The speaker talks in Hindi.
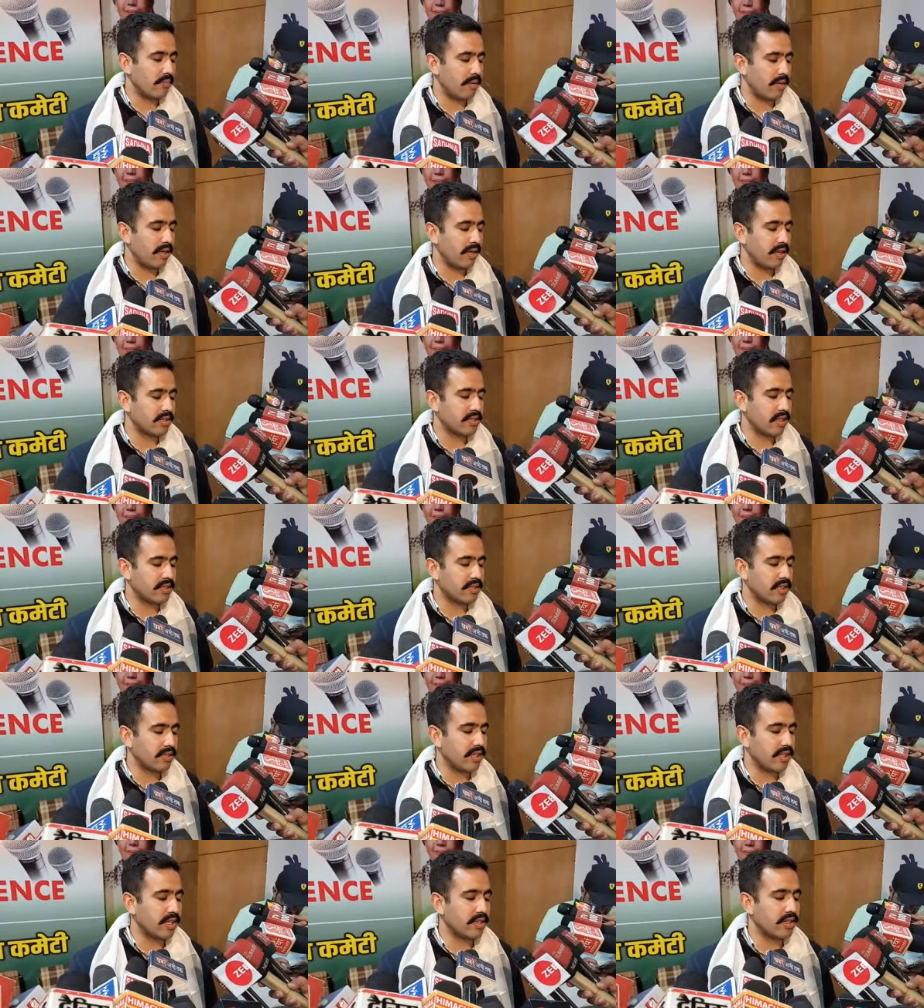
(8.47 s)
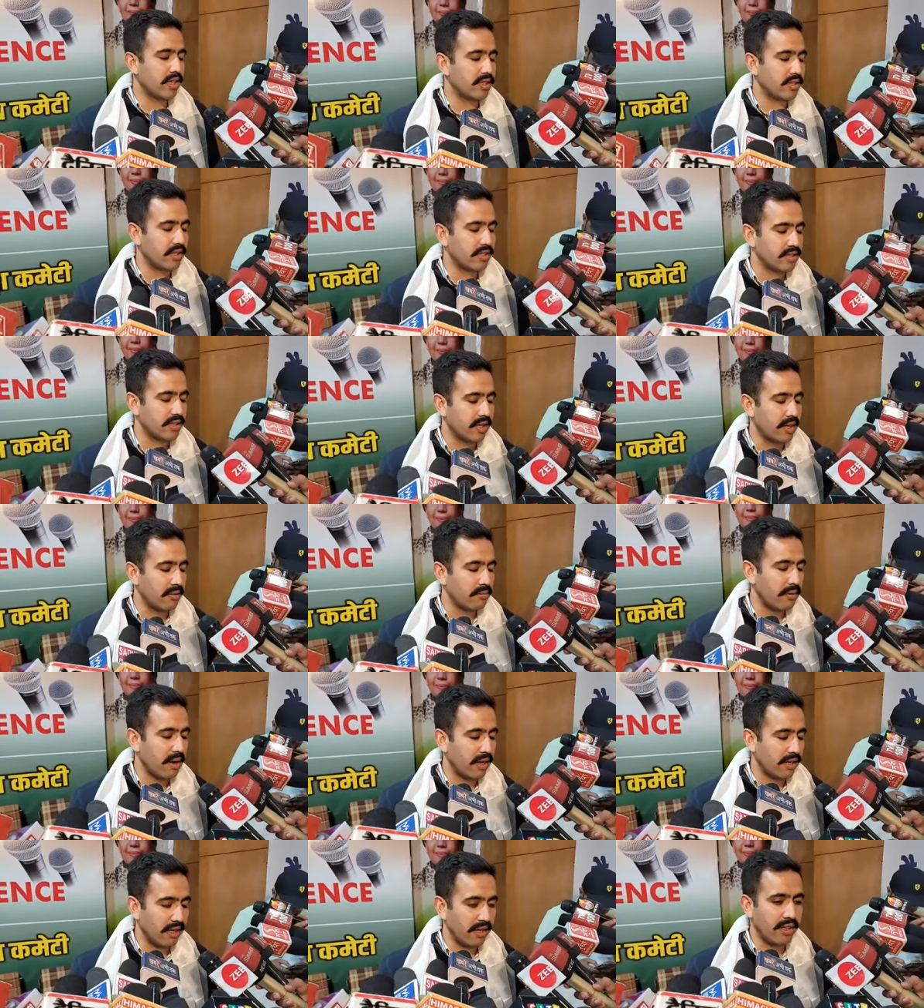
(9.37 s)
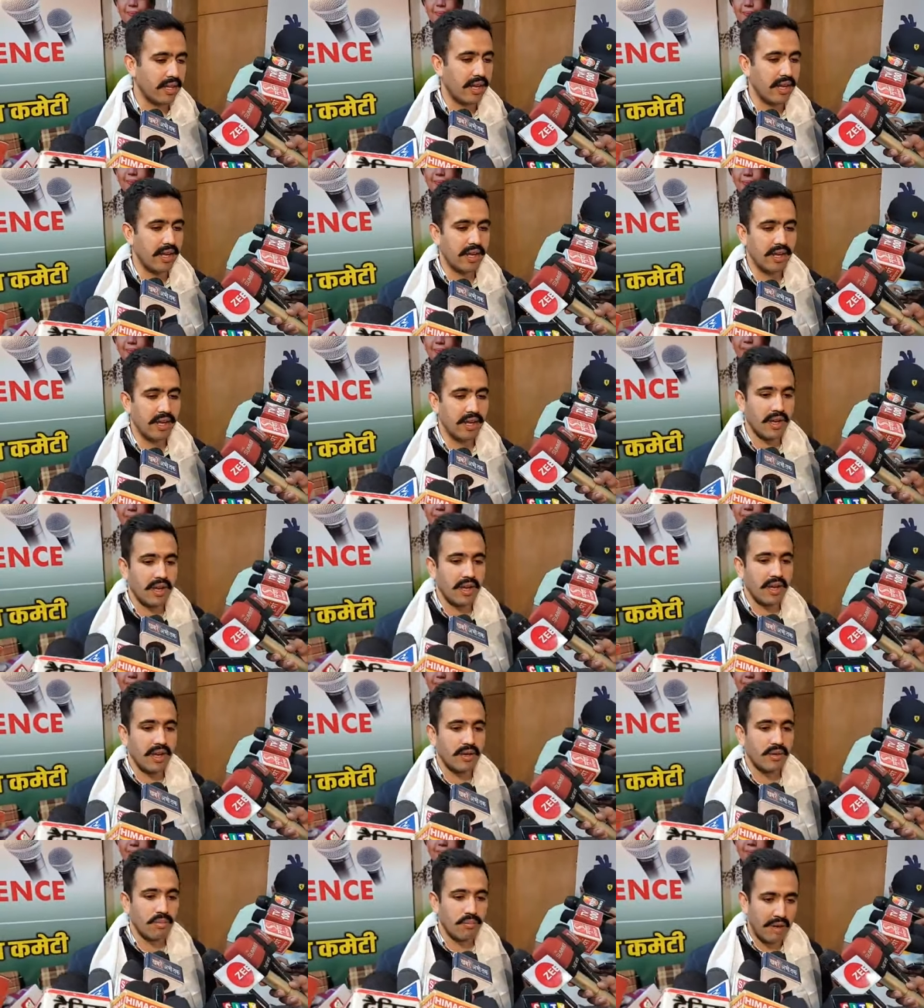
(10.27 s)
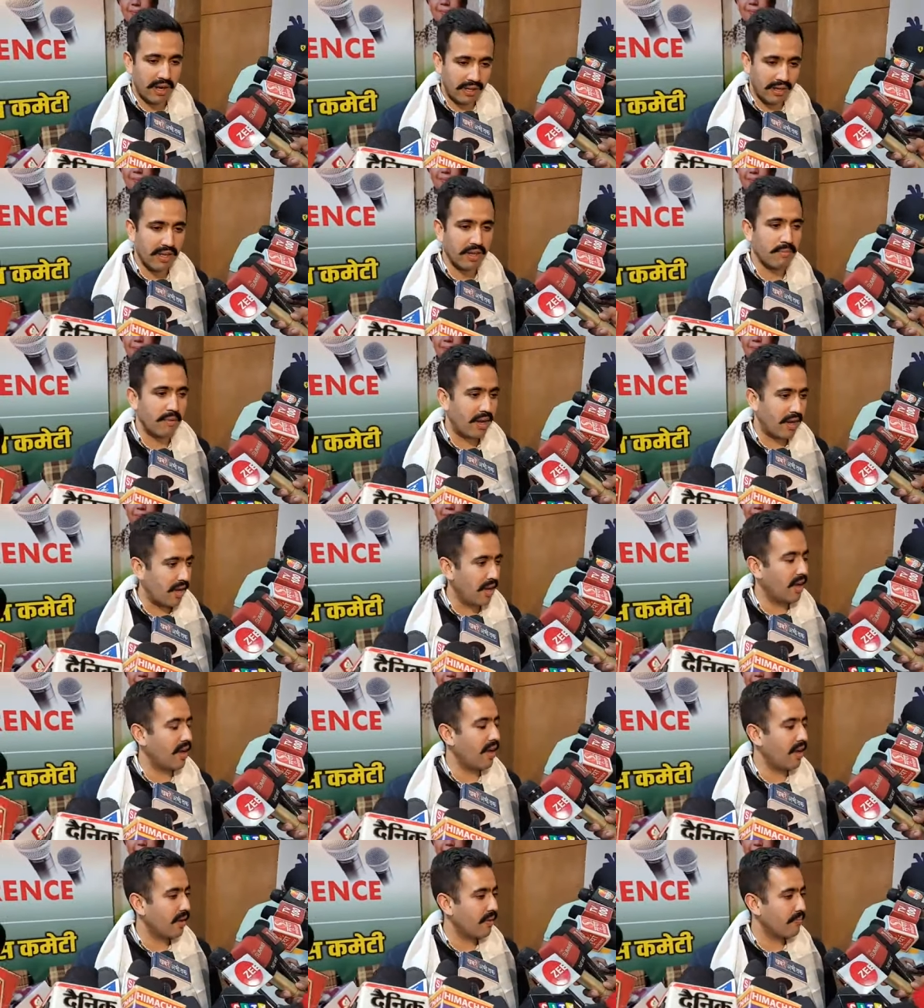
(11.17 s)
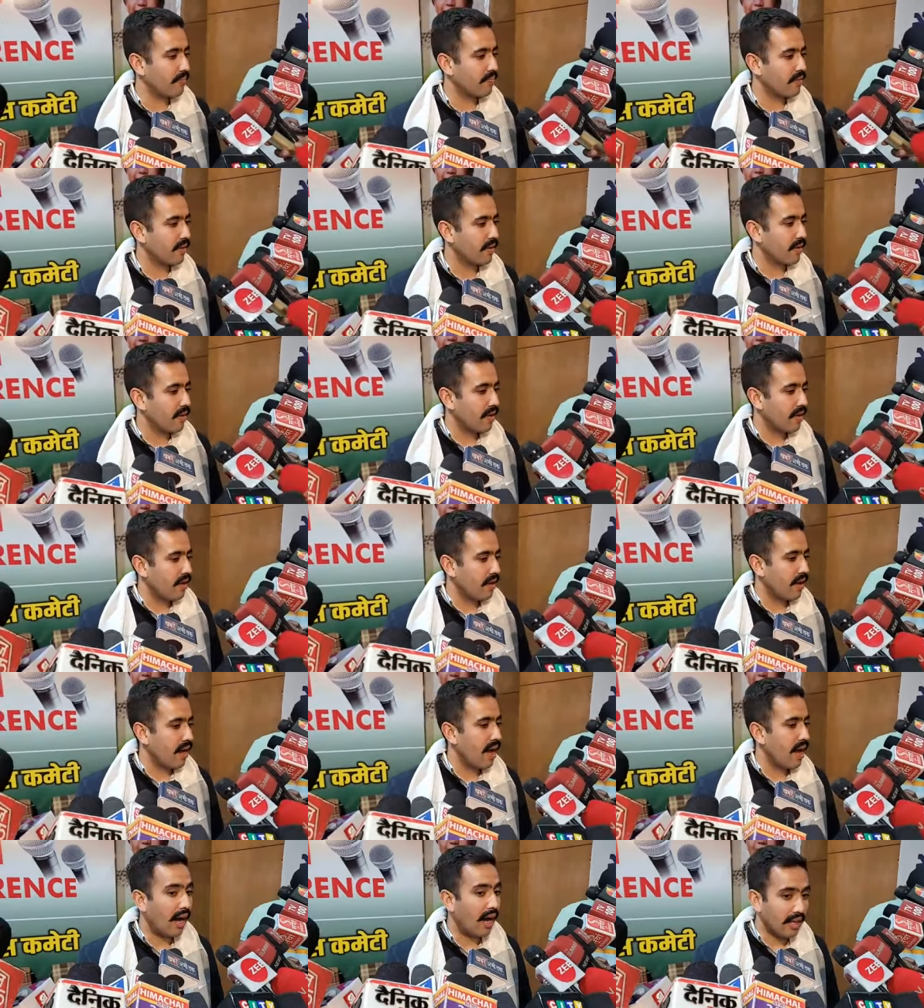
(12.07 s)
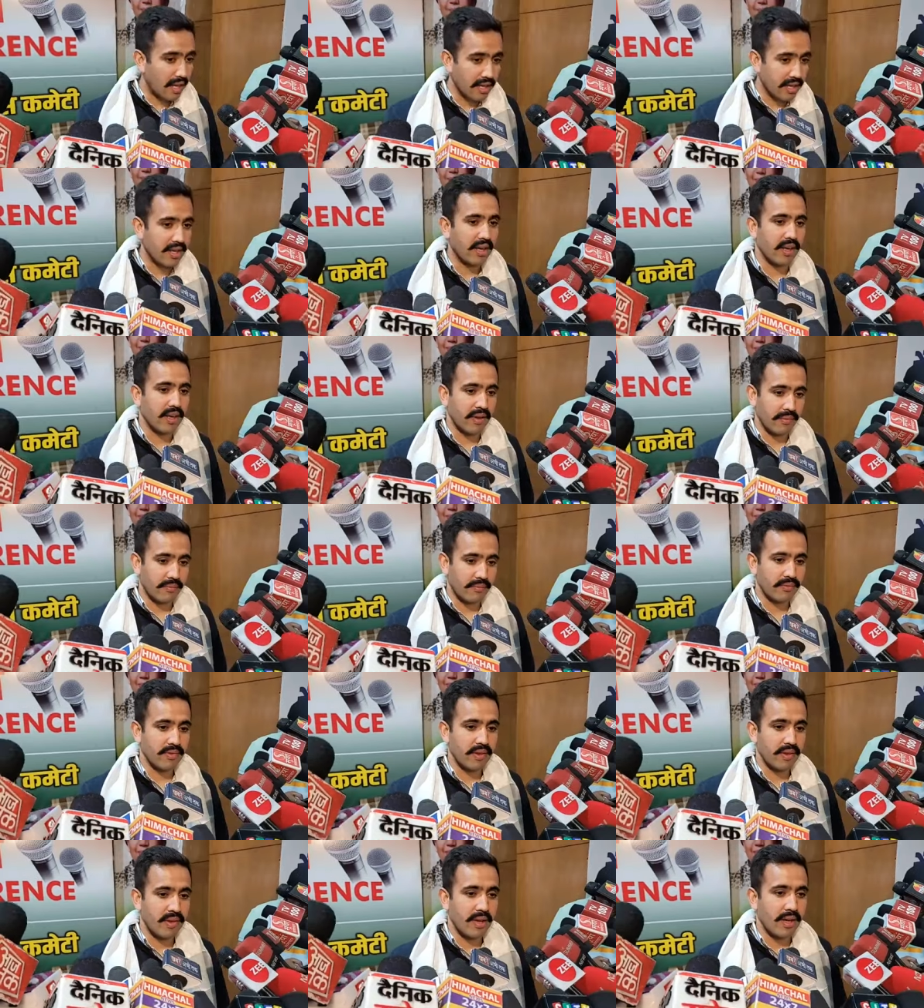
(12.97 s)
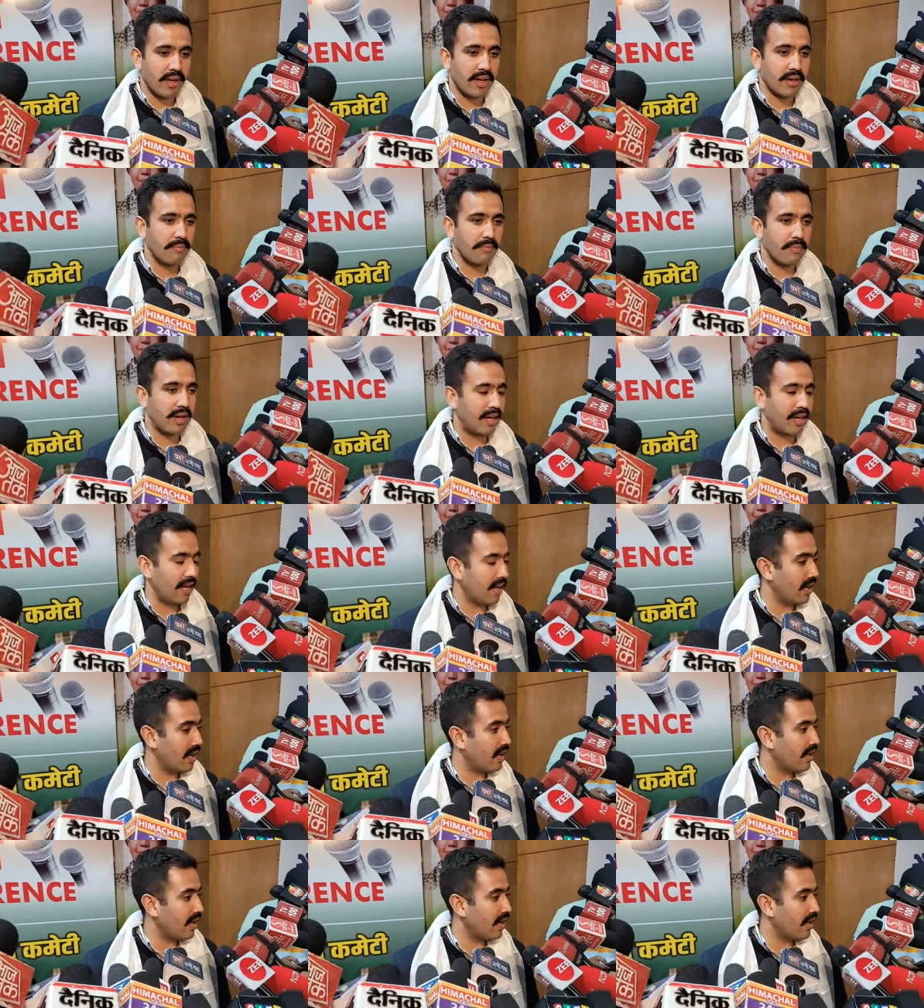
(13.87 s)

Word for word: मंडी संसदीय क्षेत्र से पार्टी ने नुमाइंदा बनाया है हालांकि मैंने